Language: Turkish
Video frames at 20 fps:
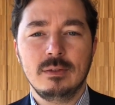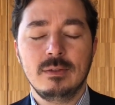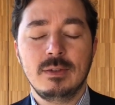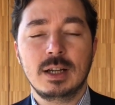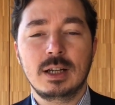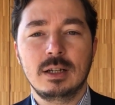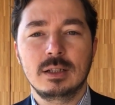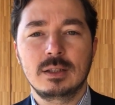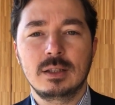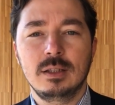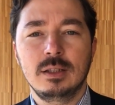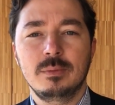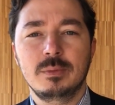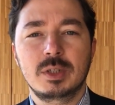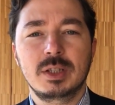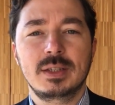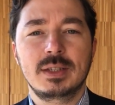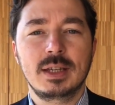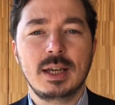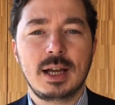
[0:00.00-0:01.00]
ve
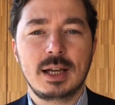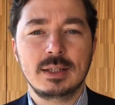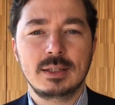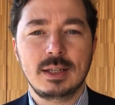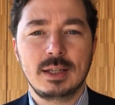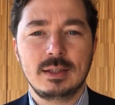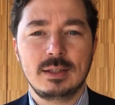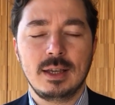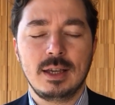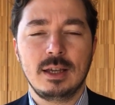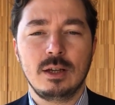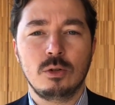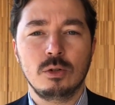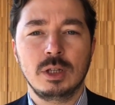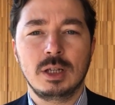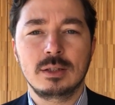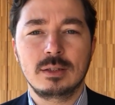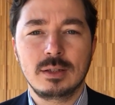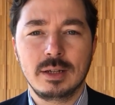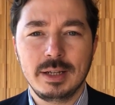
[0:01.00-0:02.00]
katılımcı siyasete
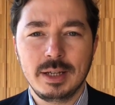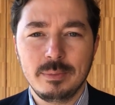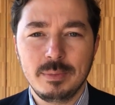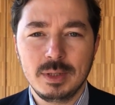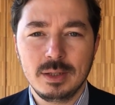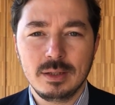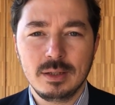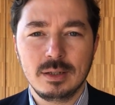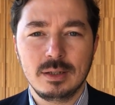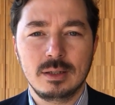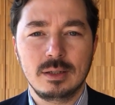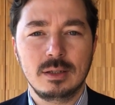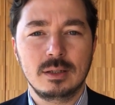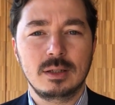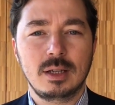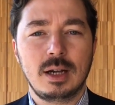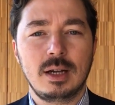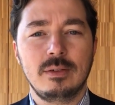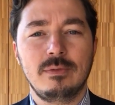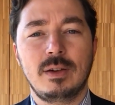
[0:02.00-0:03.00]
olan talebin
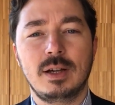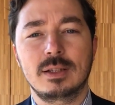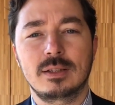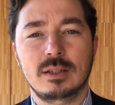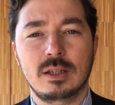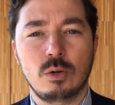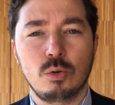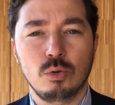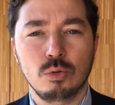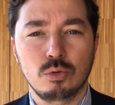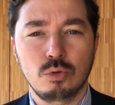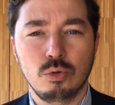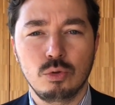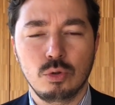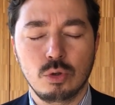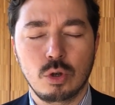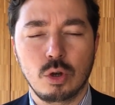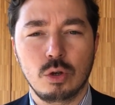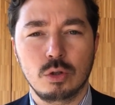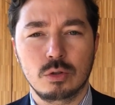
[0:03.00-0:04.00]
daha fazla
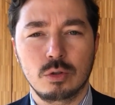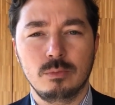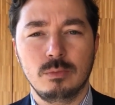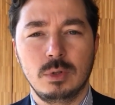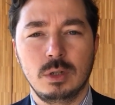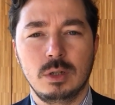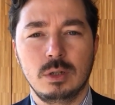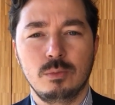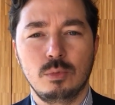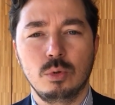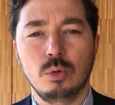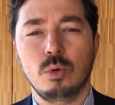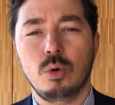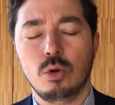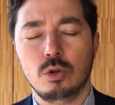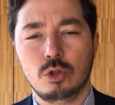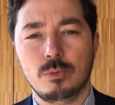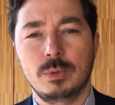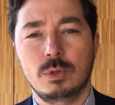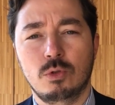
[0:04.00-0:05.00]
olduğunu gördüm. bu
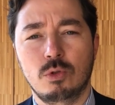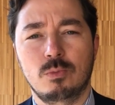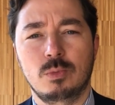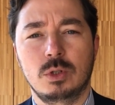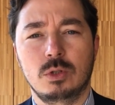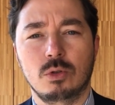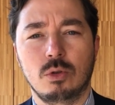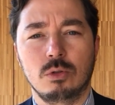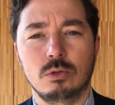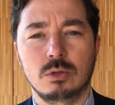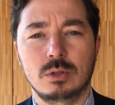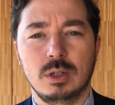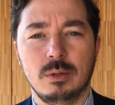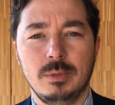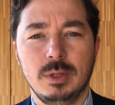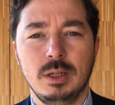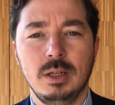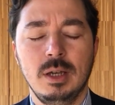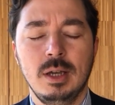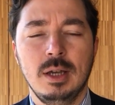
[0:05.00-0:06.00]
hoş bir sürpriz oldu
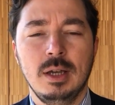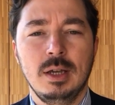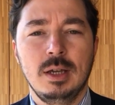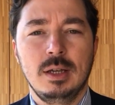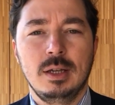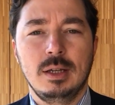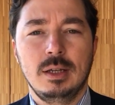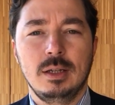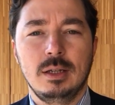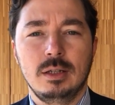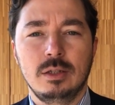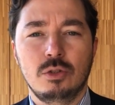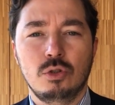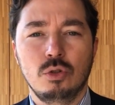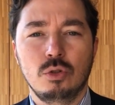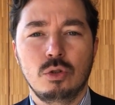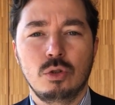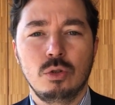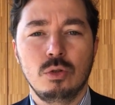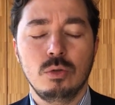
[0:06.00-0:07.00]
tabii.
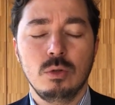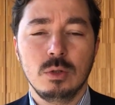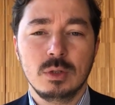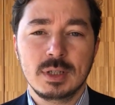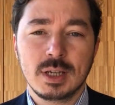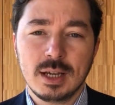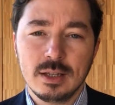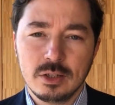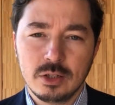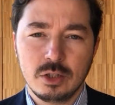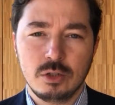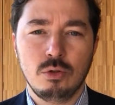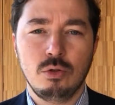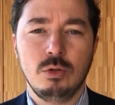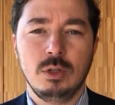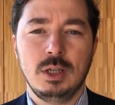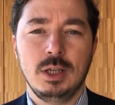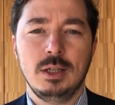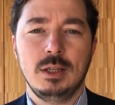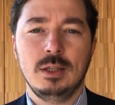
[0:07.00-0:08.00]
çünkü sadece
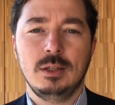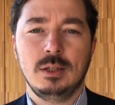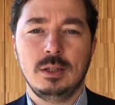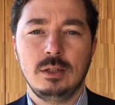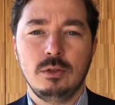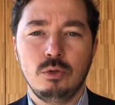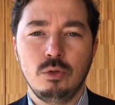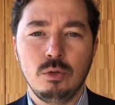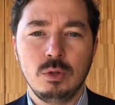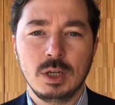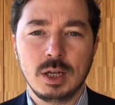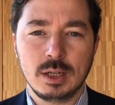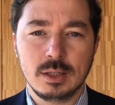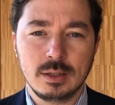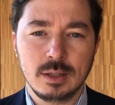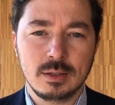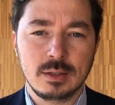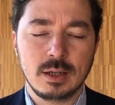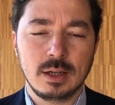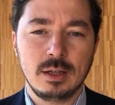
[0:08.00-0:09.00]
Türkiye'de değil,
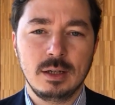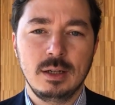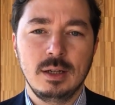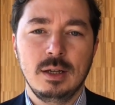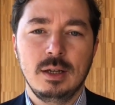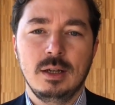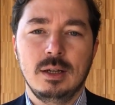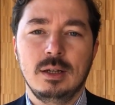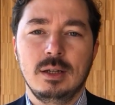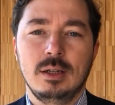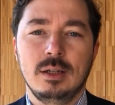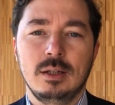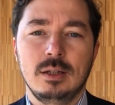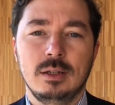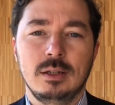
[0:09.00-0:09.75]
dünyada da ee,